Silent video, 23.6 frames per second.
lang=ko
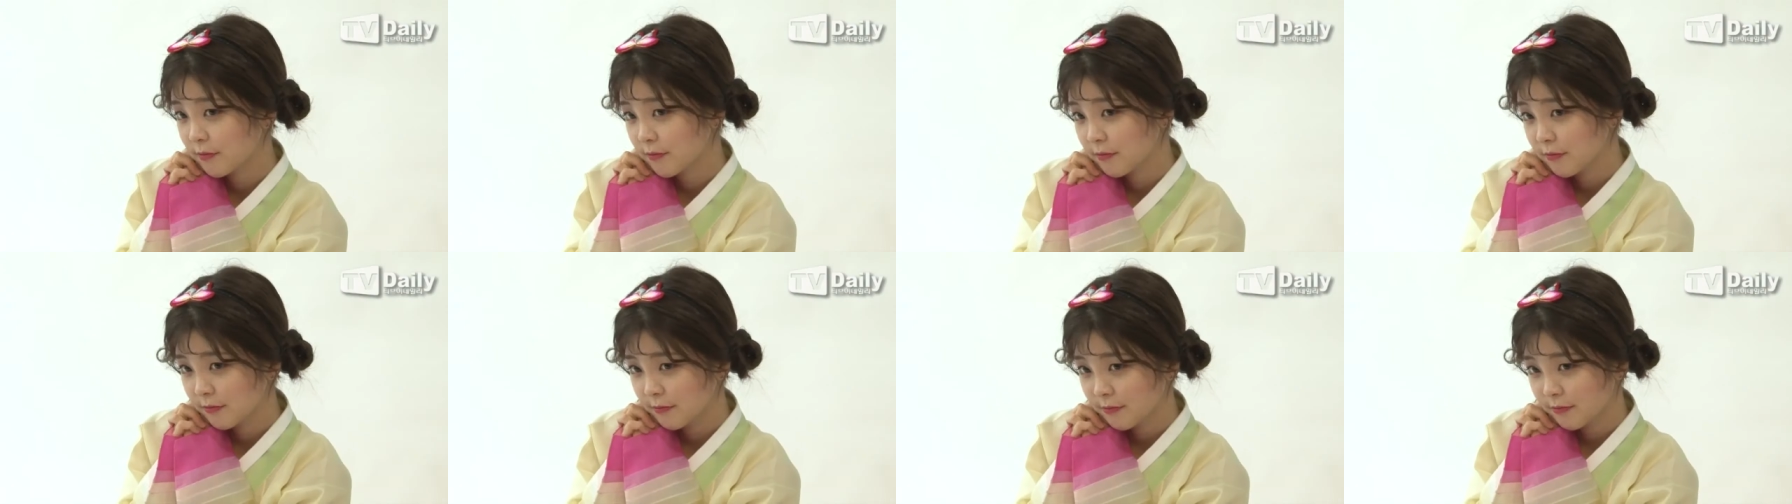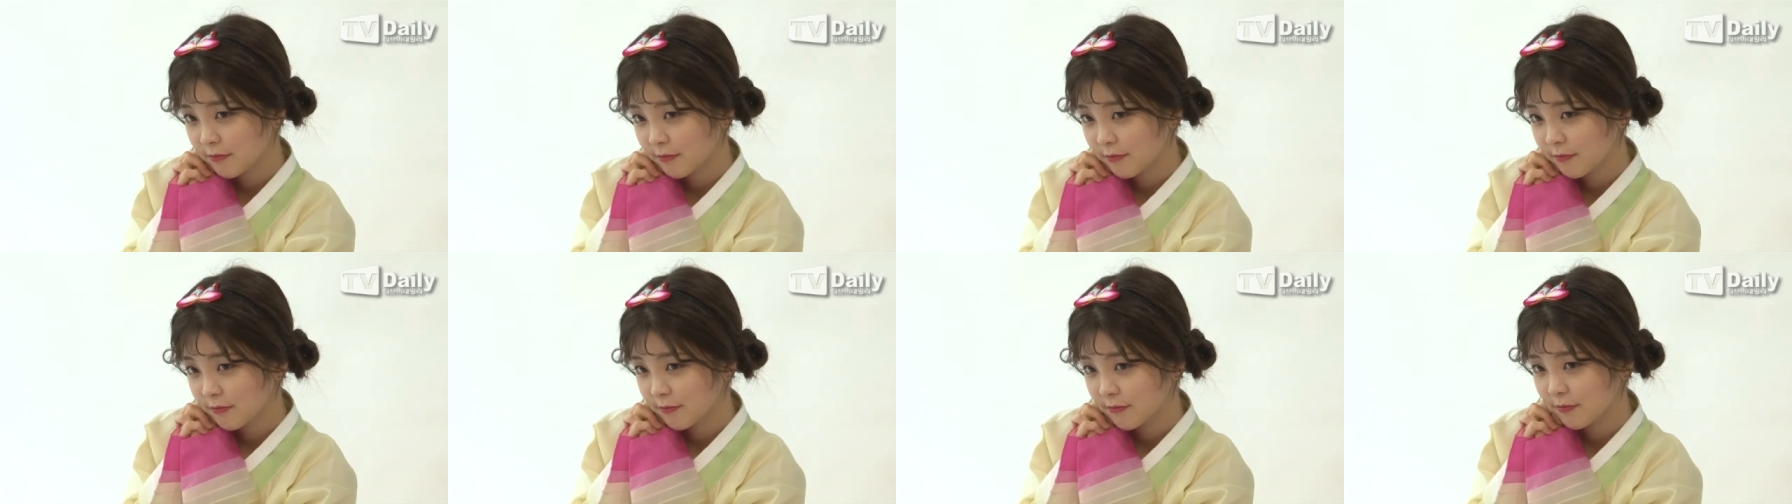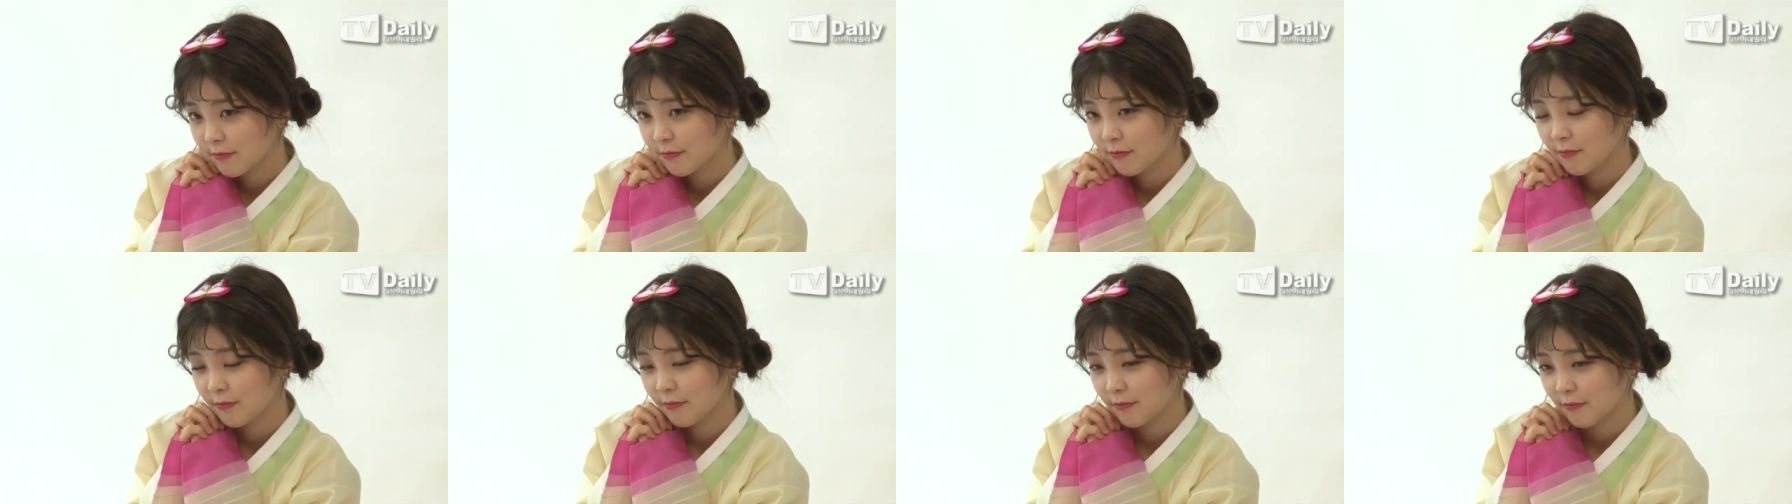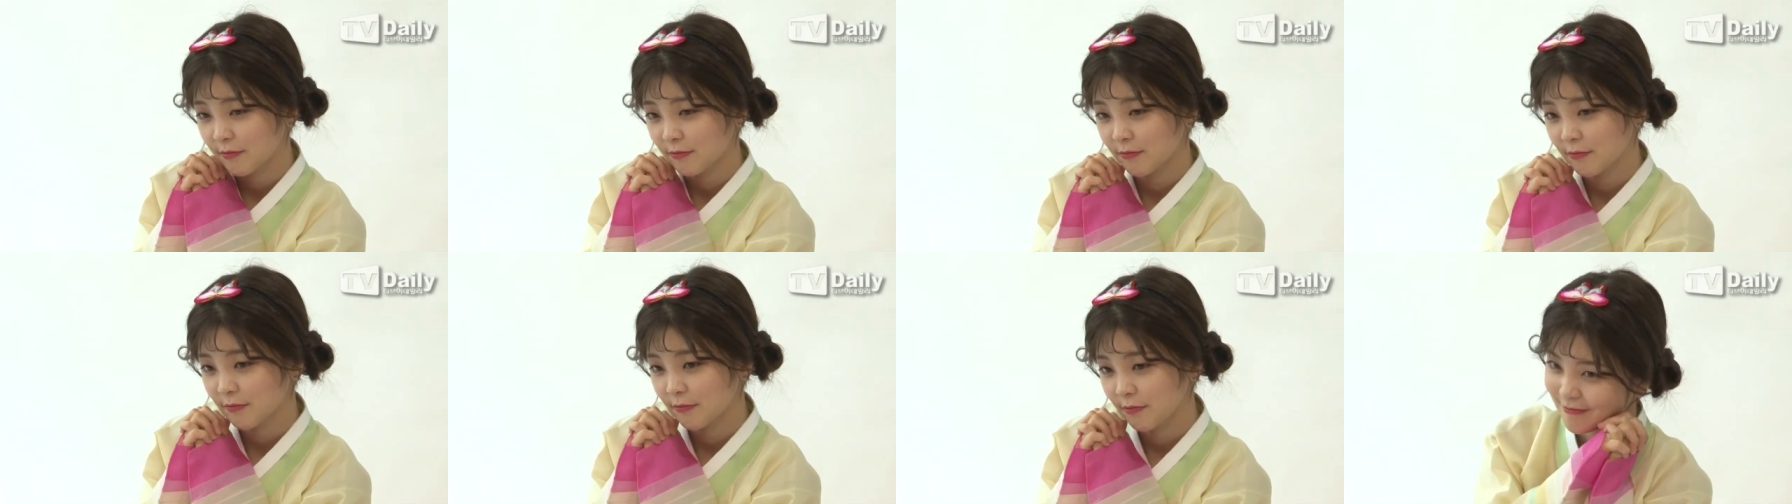
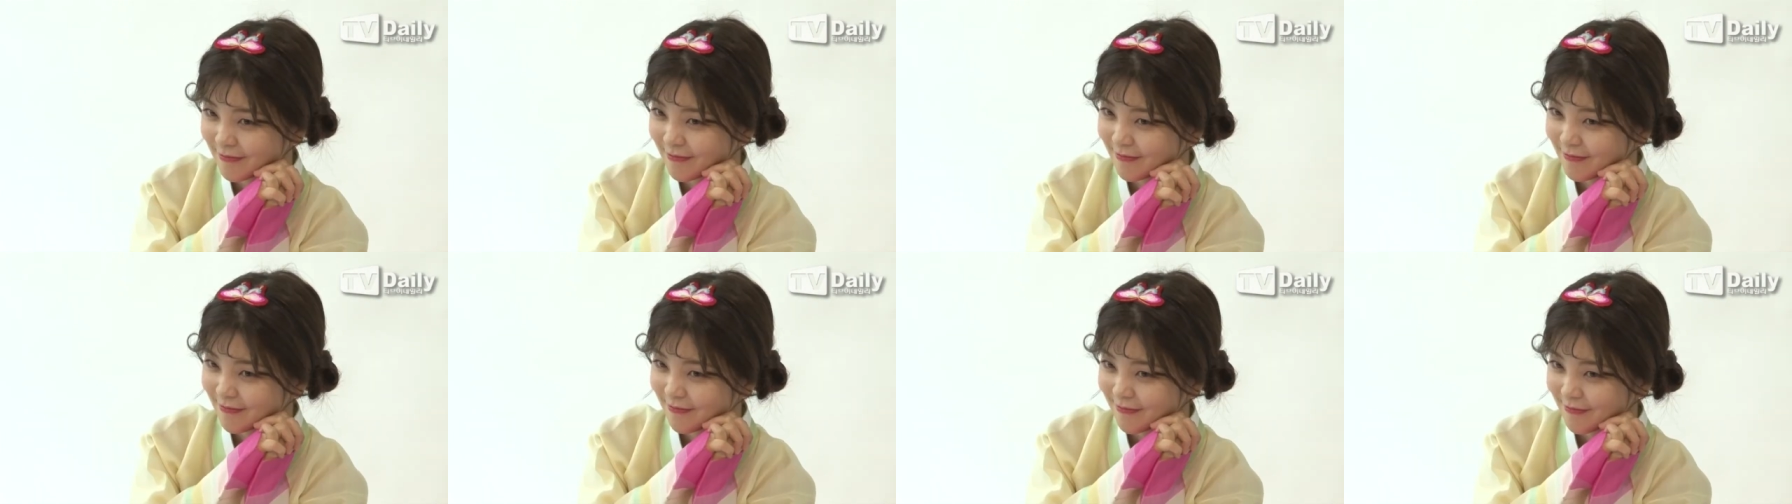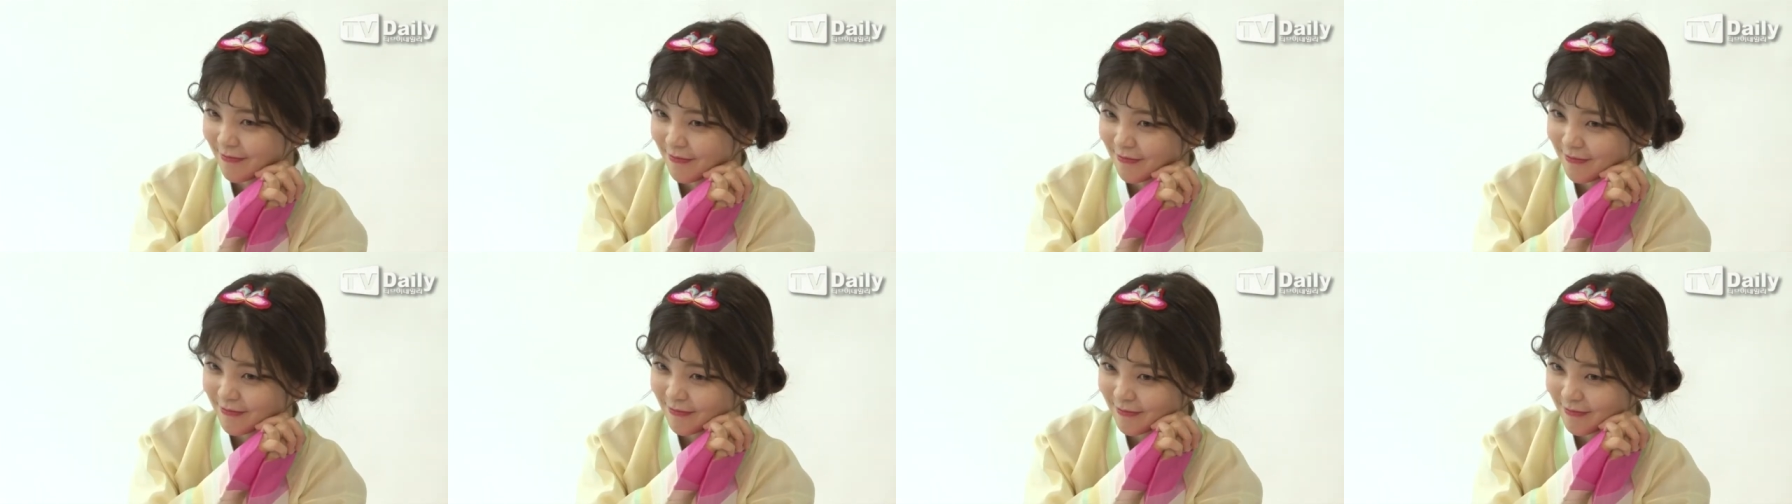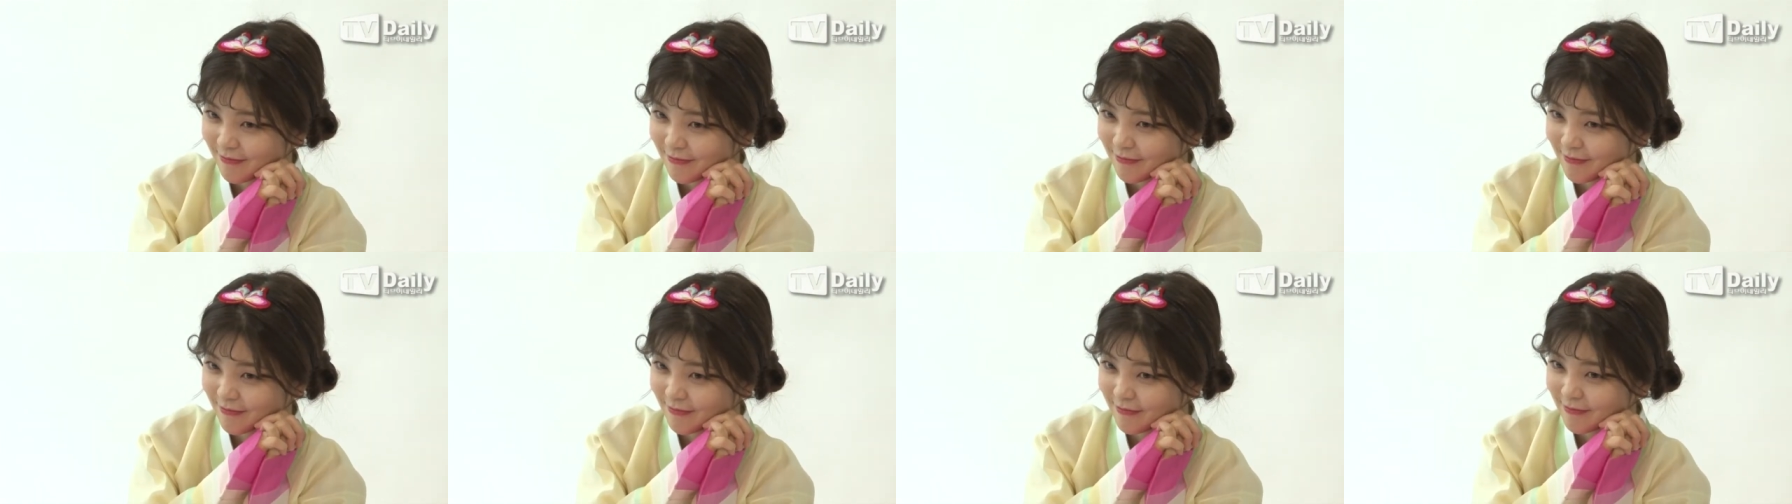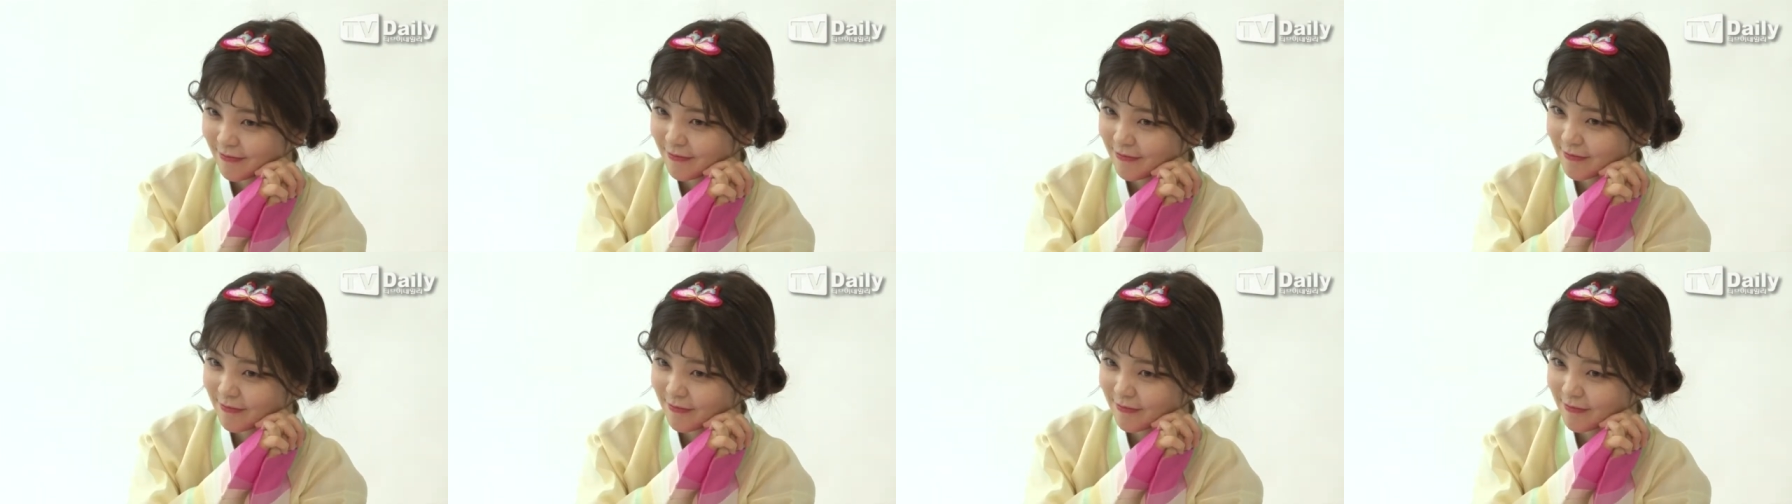가득하기를 바랍니다. 네.